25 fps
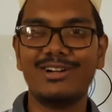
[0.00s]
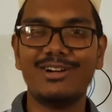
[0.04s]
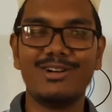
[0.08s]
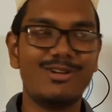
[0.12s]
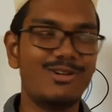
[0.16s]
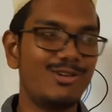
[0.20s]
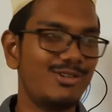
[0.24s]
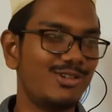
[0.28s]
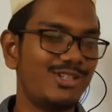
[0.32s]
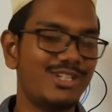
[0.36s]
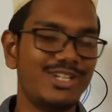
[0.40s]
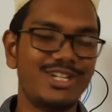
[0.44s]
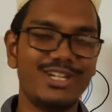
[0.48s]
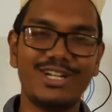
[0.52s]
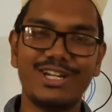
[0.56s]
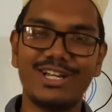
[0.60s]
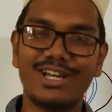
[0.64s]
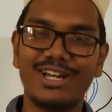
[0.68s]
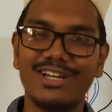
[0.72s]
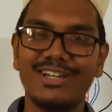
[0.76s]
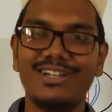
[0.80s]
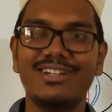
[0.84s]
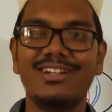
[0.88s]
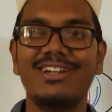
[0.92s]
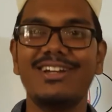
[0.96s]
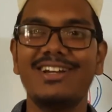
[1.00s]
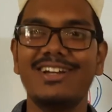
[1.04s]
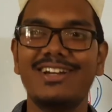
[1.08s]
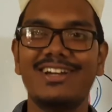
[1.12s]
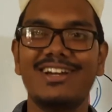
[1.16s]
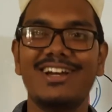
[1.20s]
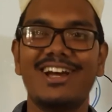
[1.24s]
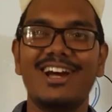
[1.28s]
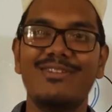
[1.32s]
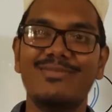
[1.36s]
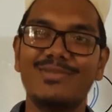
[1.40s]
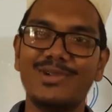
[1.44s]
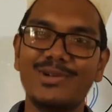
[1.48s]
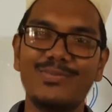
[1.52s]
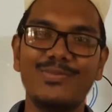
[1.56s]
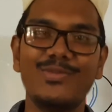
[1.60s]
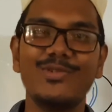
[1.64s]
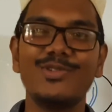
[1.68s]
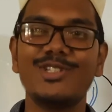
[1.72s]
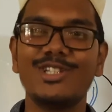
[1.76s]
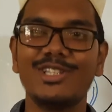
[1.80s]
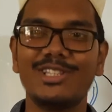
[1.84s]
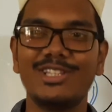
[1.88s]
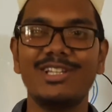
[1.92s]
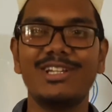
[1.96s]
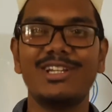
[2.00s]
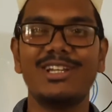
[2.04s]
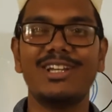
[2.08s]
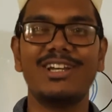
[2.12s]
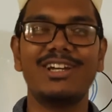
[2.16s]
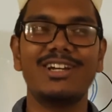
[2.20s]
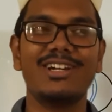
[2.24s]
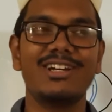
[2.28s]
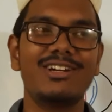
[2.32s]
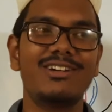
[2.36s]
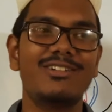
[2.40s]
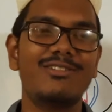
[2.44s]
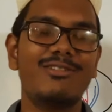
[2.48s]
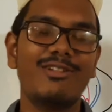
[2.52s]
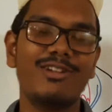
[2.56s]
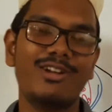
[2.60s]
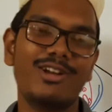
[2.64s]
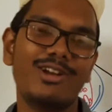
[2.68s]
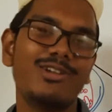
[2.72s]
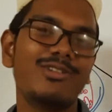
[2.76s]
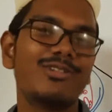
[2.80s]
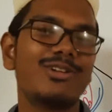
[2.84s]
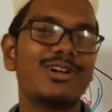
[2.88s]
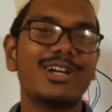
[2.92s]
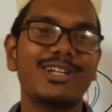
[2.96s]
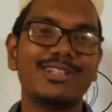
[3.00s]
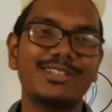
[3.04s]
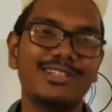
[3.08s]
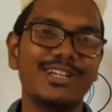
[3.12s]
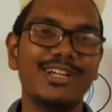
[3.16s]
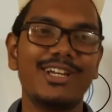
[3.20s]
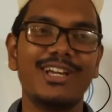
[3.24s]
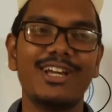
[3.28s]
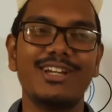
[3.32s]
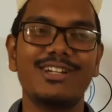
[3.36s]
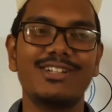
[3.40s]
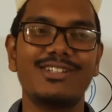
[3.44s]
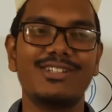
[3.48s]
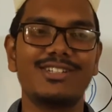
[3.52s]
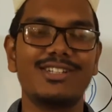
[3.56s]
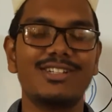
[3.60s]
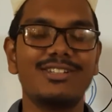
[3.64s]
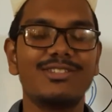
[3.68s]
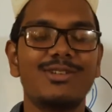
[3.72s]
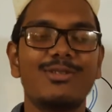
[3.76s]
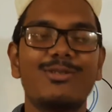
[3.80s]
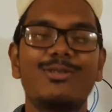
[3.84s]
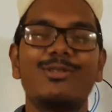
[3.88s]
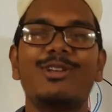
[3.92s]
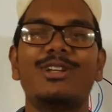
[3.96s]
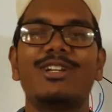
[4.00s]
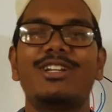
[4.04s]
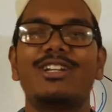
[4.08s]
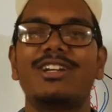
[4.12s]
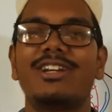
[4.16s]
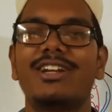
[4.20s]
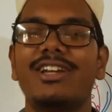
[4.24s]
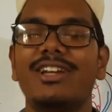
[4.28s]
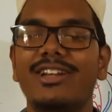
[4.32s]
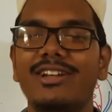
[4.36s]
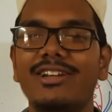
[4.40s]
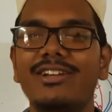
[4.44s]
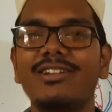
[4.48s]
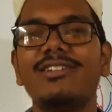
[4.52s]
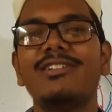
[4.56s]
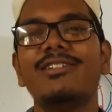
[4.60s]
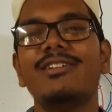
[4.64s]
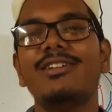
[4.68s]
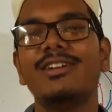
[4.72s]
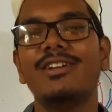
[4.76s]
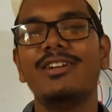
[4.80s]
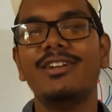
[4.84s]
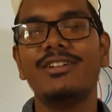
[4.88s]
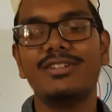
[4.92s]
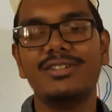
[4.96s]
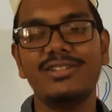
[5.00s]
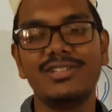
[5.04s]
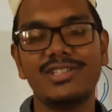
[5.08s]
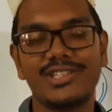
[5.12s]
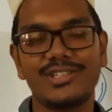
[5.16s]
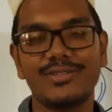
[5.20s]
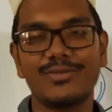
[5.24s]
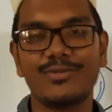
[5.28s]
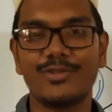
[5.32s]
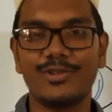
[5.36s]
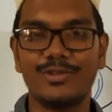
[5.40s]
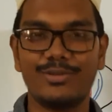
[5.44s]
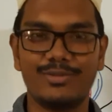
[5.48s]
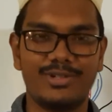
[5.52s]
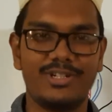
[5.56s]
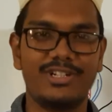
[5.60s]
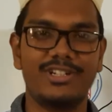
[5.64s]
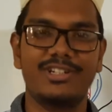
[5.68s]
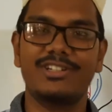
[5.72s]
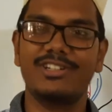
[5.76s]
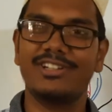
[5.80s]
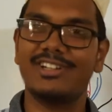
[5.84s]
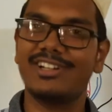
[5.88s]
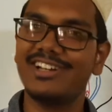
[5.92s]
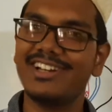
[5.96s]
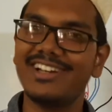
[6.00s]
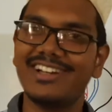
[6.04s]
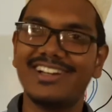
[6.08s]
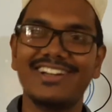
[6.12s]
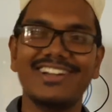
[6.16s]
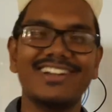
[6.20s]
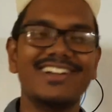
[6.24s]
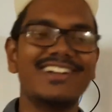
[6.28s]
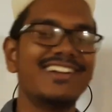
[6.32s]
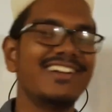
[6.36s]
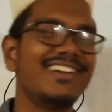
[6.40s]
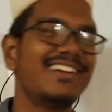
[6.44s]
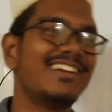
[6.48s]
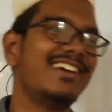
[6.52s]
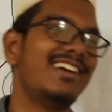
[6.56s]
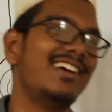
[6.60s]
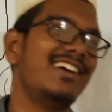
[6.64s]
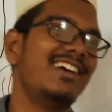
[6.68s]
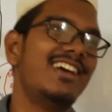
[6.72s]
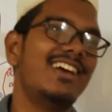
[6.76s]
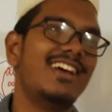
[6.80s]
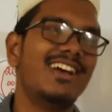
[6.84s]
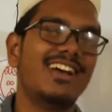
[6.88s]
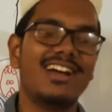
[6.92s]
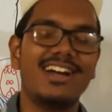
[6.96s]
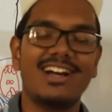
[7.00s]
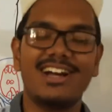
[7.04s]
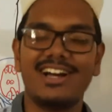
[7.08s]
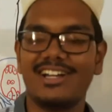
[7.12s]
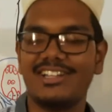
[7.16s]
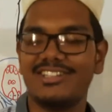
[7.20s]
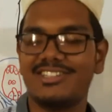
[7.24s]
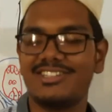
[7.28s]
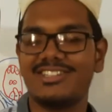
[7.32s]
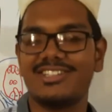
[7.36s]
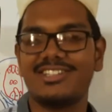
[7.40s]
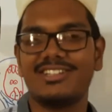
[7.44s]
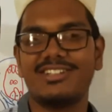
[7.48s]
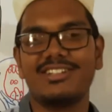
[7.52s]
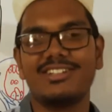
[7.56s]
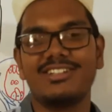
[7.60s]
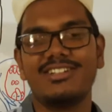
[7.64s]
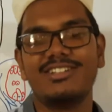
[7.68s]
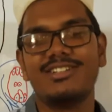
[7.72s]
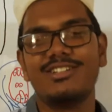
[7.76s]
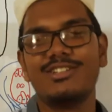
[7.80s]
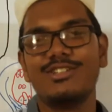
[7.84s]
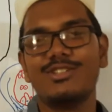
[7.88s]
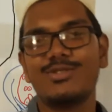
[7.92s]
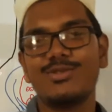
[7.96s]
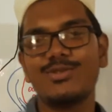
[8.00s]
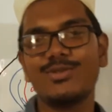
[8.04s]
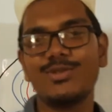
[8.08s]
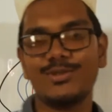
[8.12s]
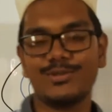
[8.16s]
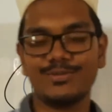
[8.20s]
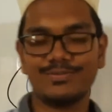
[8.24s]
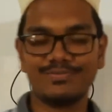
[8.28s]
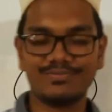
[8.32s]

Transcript: অংশের না হ্যাঁ আমার প্রজাতির না অন্যখান থেকে আসছে তখন এটাকে এরা রিসিভ করবে না হ্যাঁ আচ্ছা শোনো